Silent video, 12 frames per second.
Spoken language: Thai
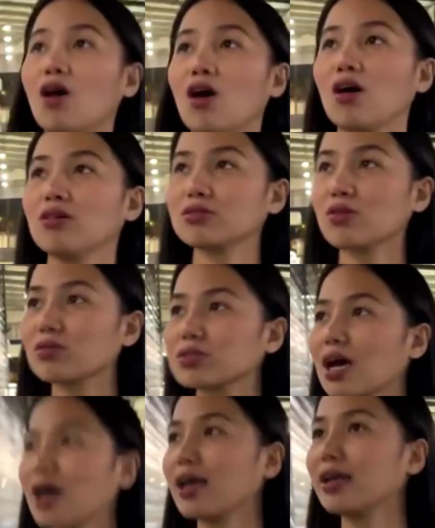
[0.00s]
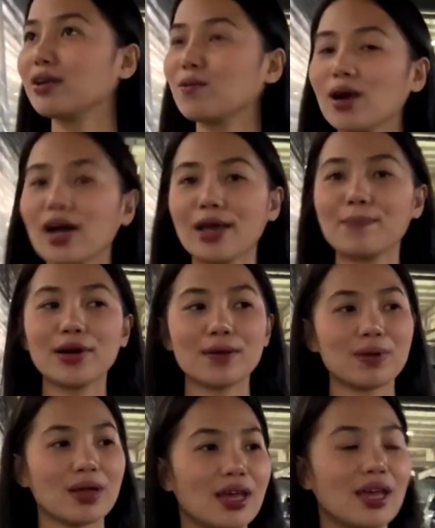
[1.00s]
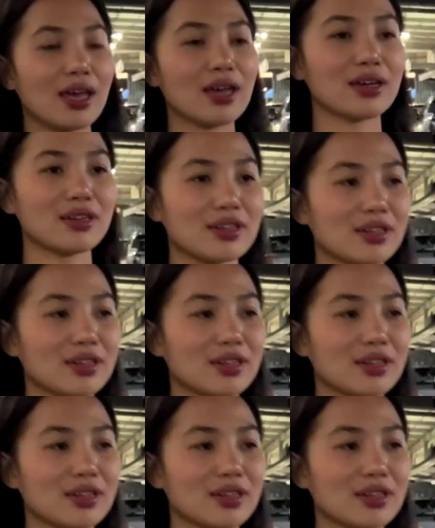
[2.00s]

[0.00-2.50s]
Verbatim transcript: อ๋อตกใจนึกว่าใครเปิดเพลง